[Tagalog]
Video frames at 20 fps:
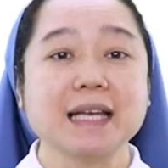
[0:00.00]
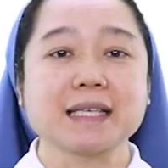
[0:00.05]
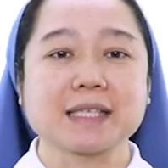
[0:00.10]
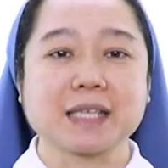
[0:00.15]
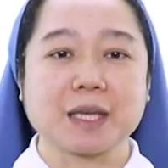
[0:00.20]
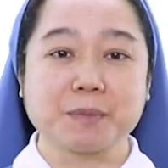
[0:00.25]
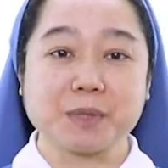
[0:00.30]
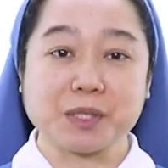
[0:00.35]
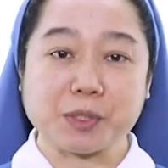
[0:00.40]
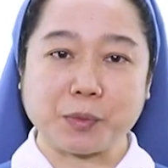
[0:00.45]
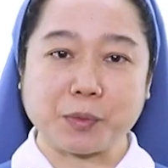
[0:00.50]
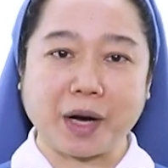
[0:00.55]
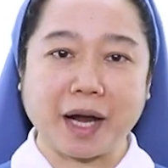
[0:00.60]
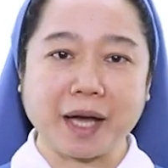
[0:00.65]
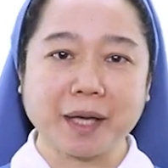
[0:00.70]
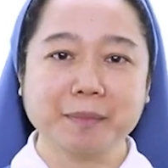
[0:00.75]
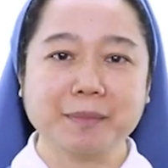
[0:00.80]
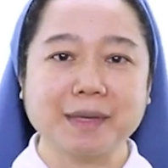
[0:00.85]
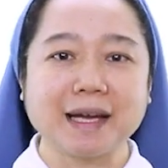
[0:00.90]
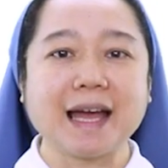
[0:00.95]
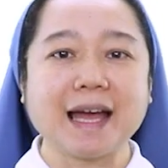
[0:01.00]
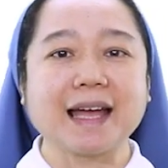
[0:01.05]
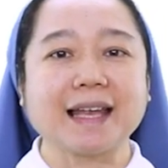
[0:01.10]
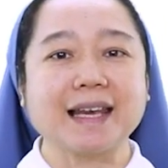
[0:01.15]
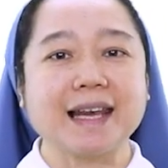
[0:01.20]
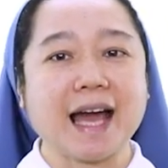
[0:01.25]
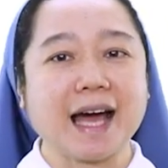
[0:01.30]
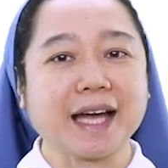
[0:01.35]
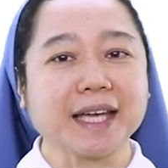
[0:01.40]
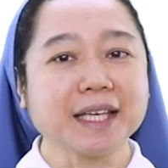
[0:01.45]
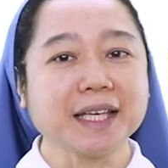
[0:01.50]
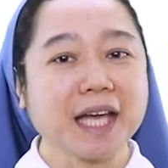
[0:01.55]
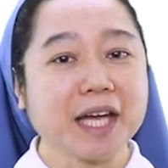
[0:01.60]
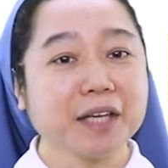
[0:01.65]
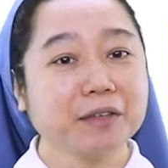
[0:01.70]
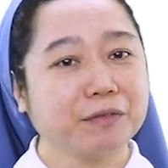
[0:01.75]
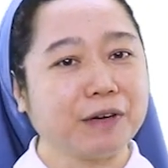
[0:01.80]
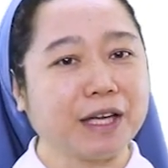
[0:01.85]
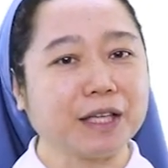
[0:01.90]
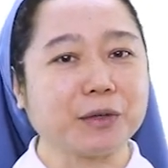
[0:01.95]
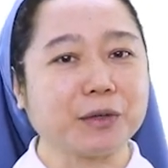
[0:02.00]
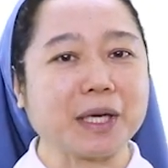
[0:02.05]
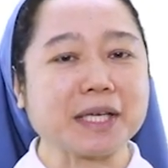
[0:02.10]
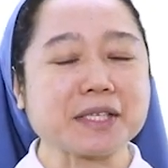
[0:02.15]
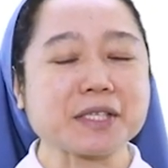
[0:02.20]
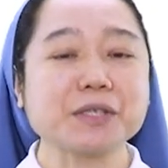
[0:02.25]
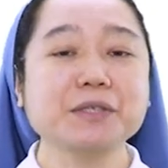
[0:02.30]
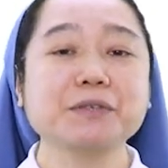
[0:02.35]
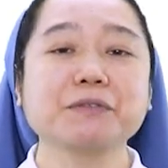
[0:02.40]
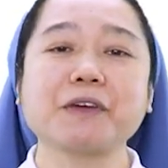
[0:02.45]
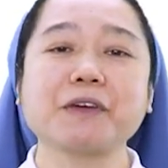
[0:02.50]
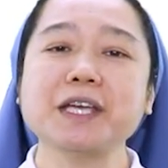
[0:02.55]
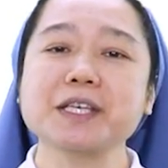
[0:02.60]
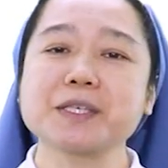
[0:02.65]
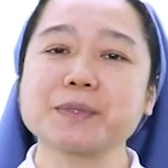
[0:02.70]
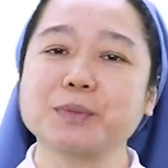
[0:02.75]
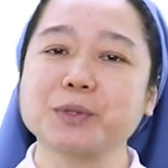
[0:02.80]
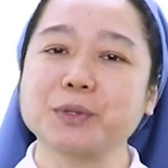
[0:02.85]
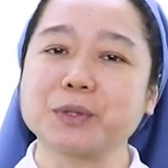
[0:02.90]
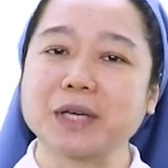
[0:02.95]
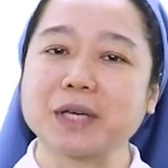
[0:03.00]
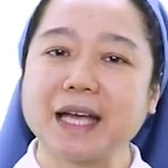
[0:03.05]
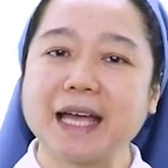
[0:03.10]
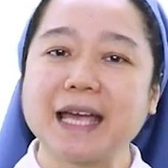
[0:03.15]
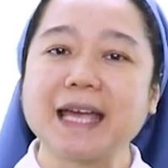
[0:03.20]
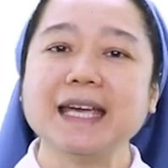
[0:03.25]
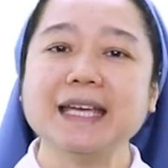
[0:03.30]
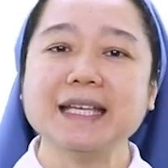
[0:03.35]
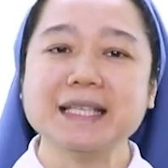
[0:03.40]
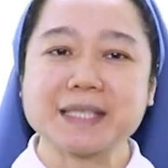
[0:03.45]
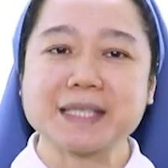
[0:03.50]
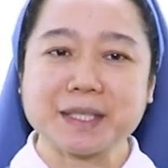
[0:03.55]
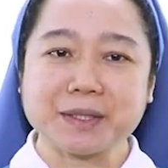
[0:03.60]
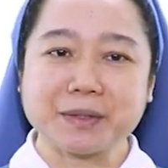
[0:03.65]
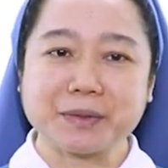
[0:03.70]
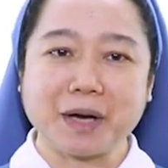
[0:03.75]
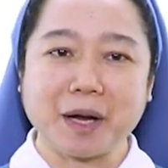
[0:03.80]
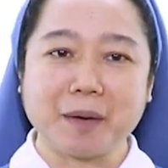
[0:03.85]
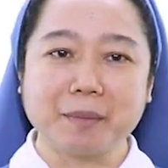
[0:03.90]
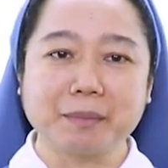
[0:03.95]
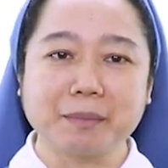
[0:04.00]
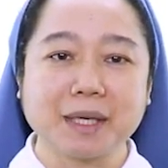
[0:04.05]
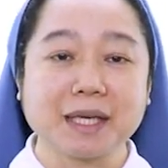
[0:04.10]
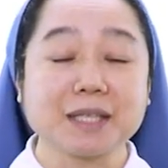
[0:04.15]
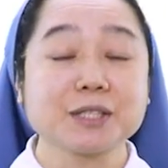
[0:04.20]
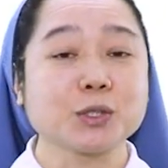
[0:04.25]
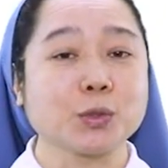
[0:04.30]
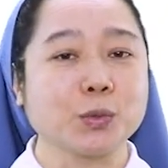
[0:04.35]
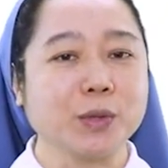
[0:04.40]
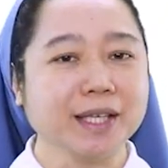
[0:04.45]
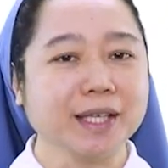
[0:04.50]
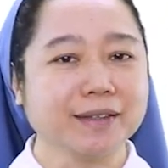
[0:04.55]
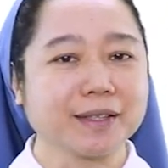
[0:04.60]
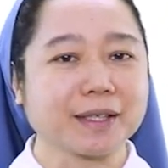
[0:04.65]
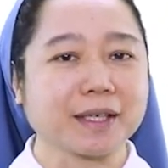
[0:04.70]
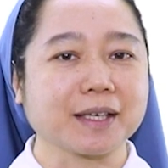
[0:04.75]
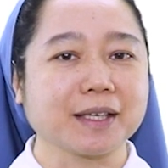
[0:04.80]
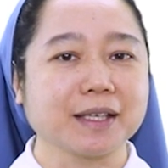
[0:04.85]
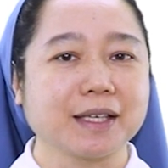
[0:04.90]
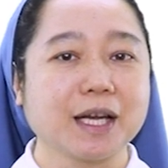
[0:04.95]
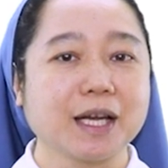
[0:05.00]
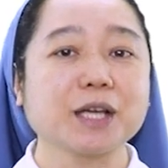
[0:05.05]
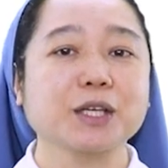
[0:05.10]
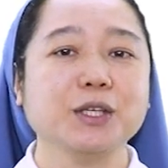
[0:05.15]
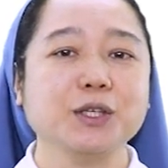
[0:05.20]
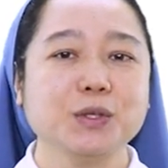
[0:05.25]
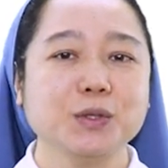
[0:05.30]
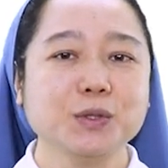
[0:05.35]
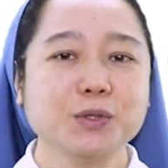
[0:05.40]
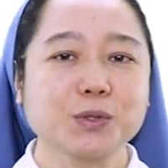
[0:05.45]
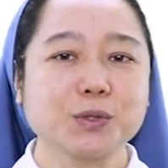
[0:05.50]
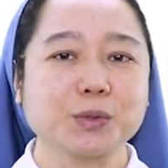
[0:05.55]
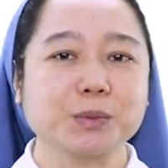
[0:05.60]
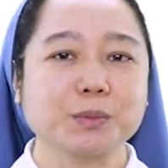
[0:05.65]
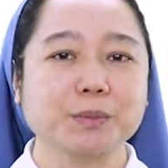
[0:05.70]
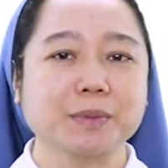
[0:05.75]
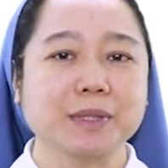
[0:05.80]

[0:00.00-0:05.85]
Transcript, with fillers: Subscribe, like, and follow us on Facebook, Instagram, Twitter, YouTube,